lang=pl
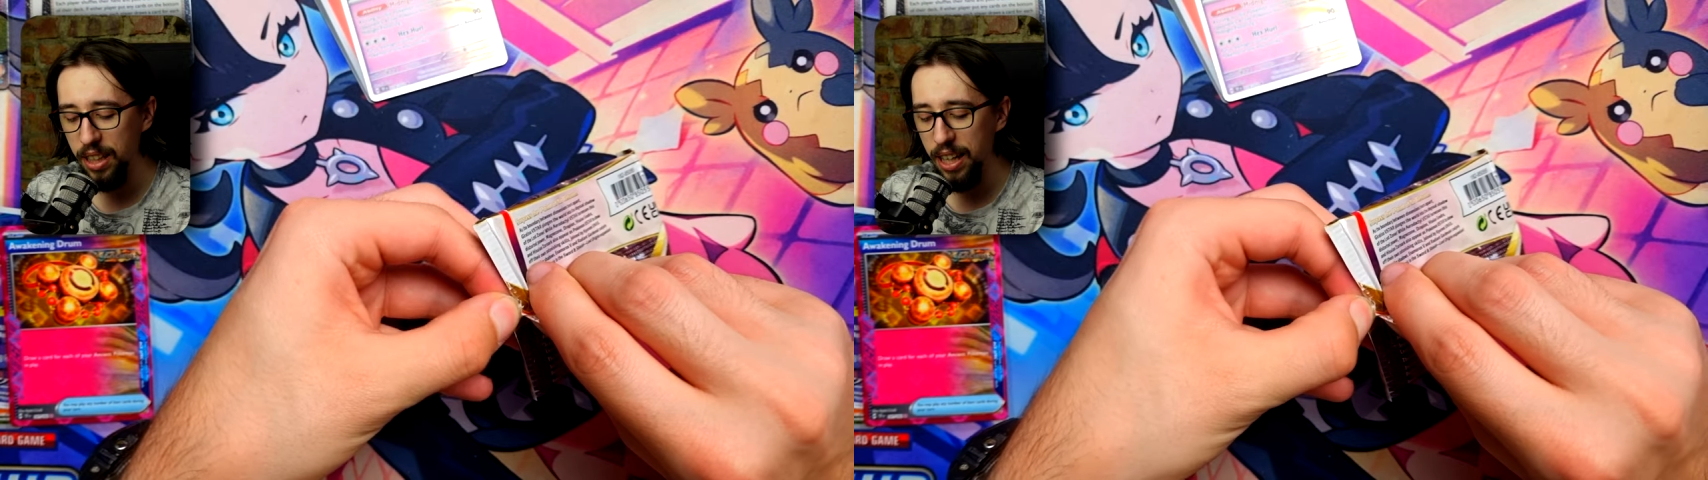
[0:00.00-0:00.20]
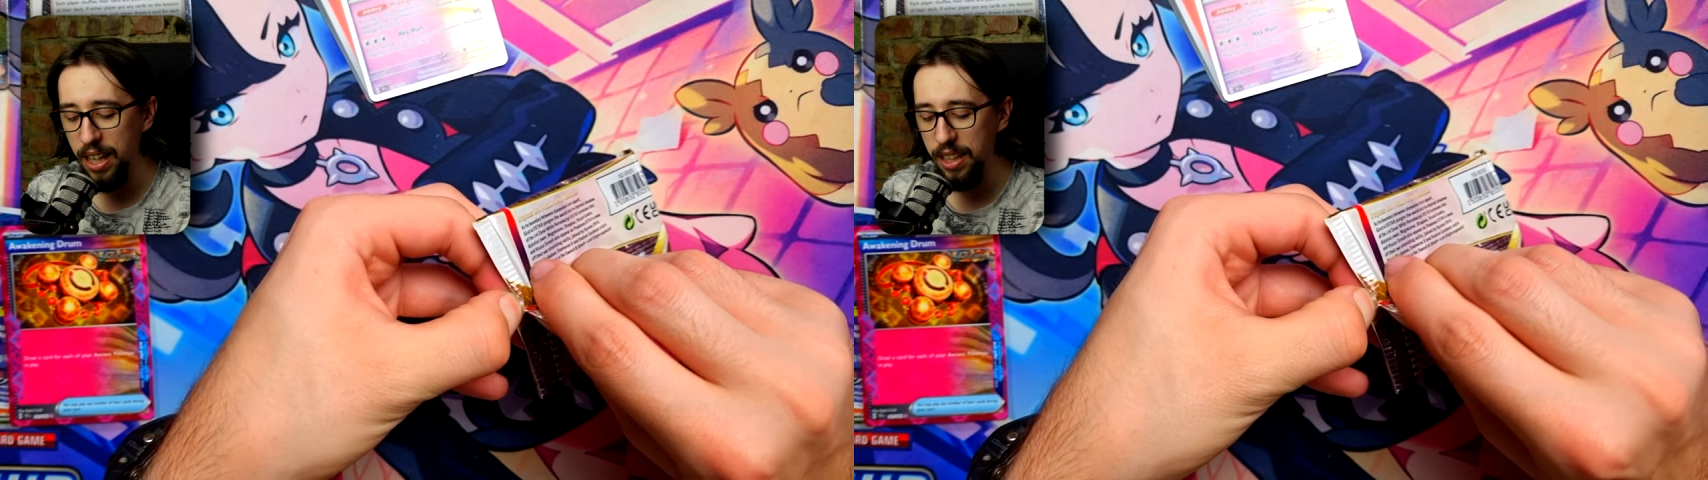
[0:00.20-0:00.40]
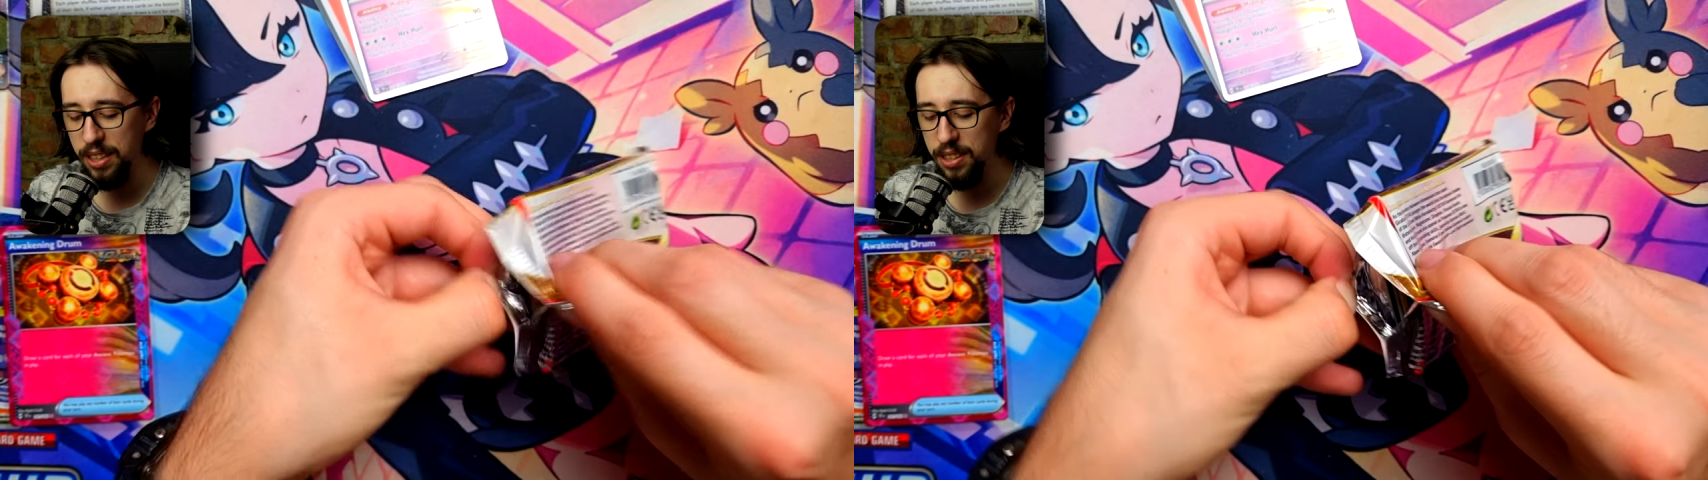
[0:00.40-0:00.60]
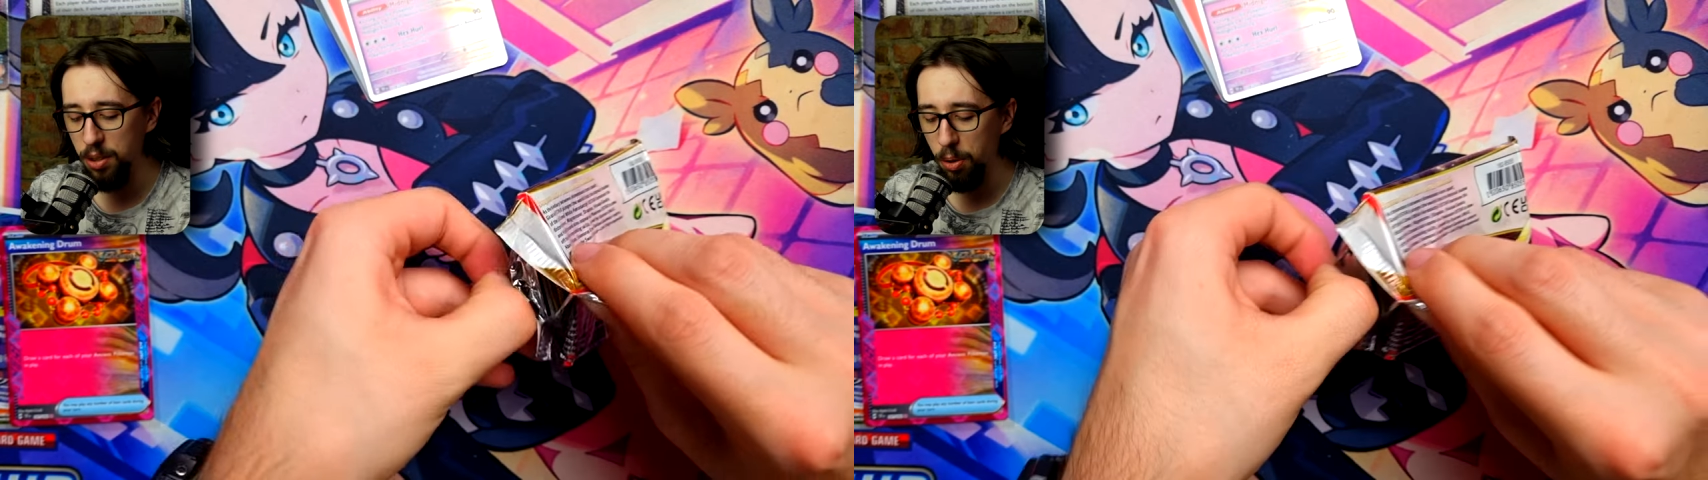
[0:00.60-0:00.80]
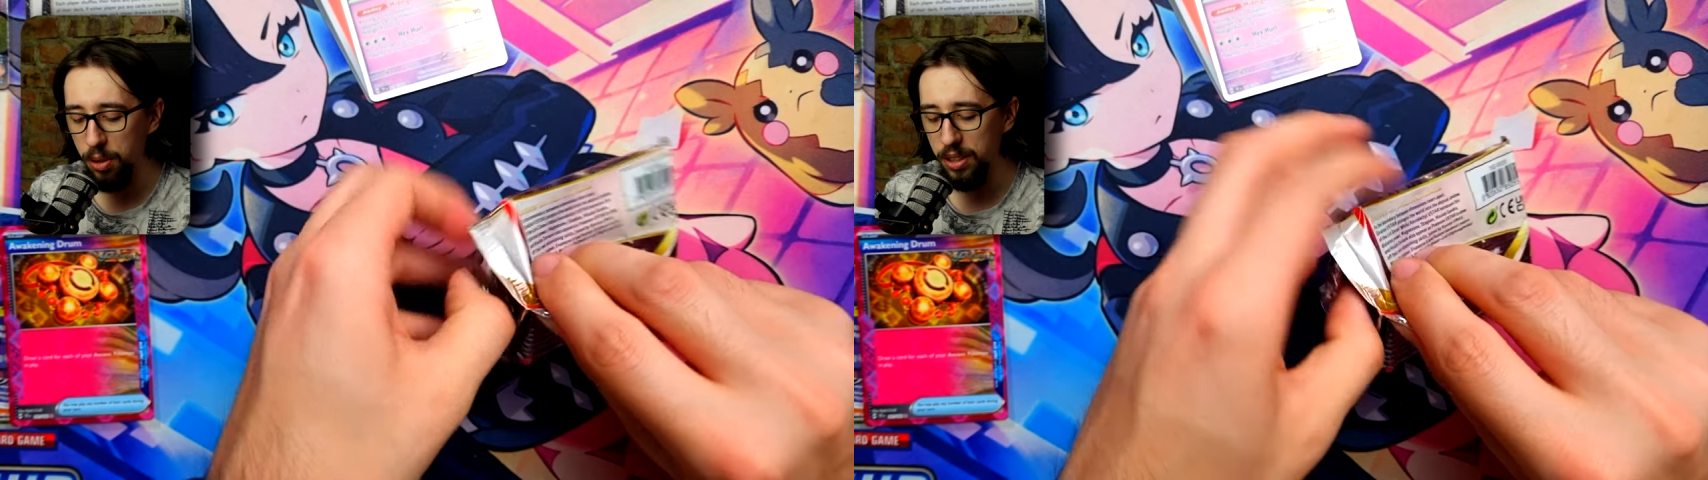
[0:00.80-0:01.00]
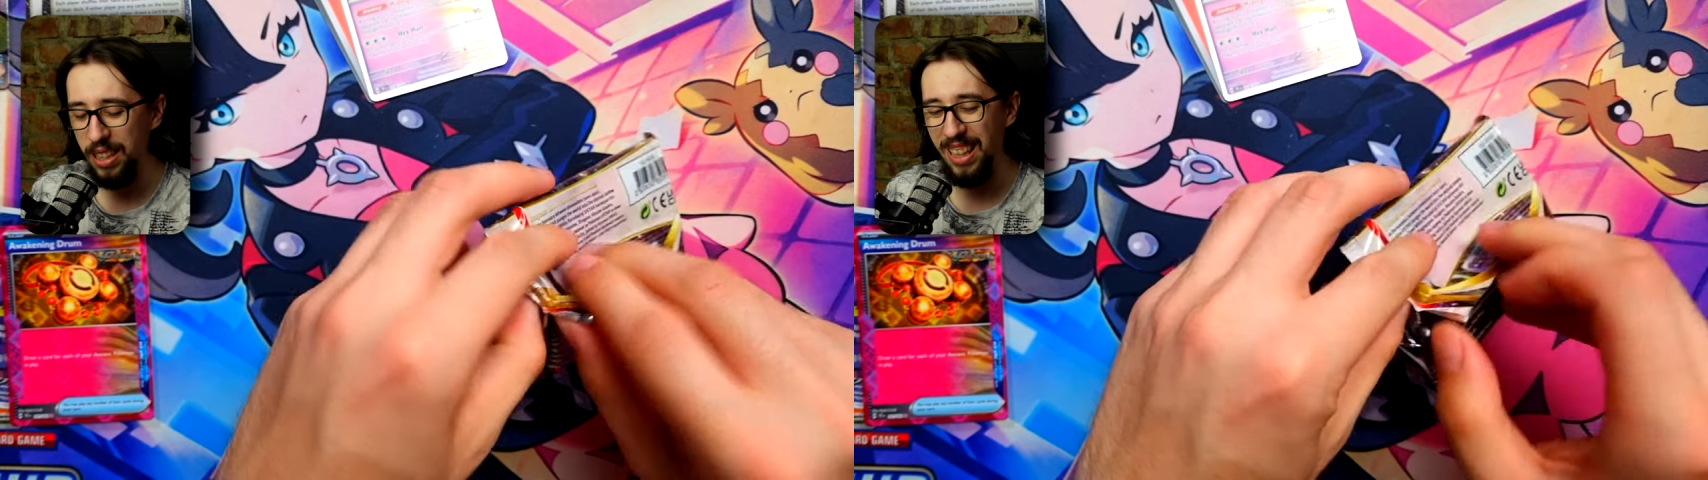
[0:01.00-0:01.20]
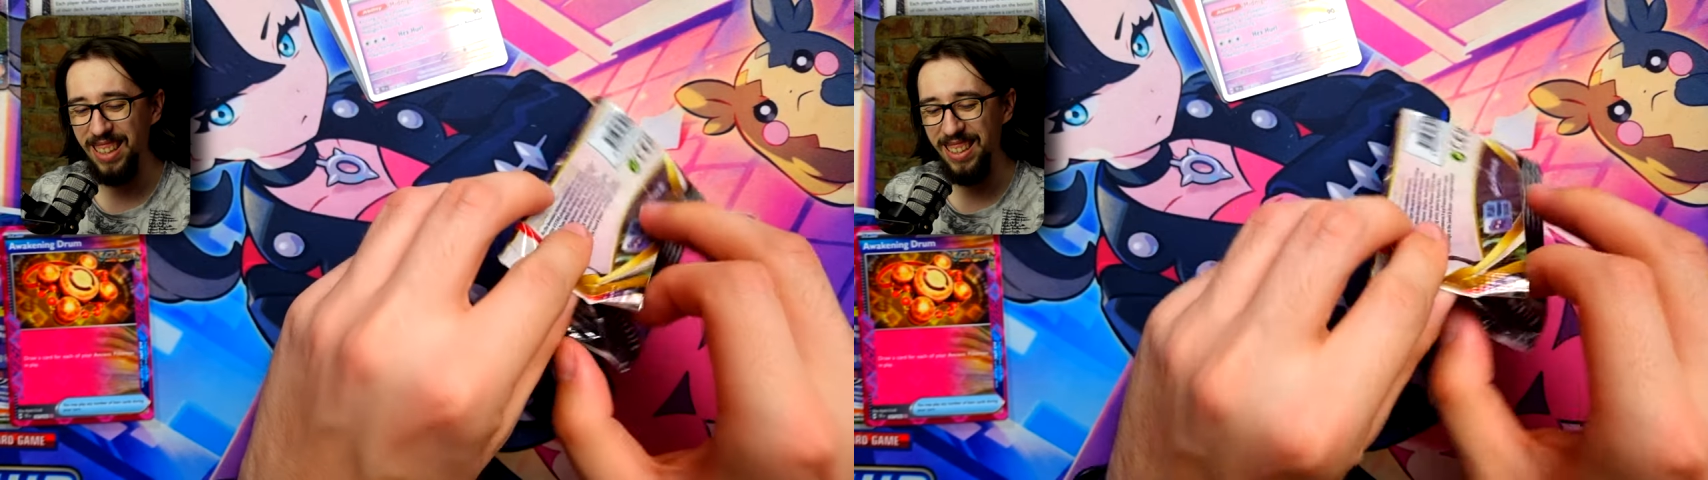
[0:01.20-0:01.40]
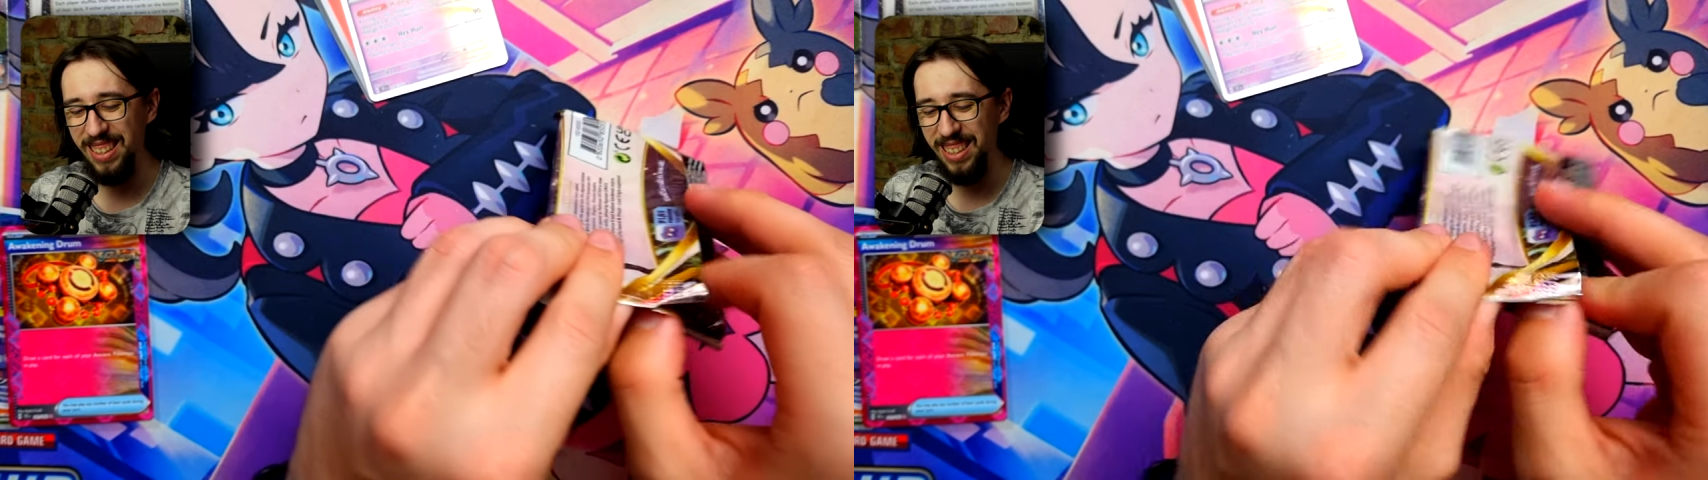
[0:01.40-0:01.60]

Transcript: ery Sword and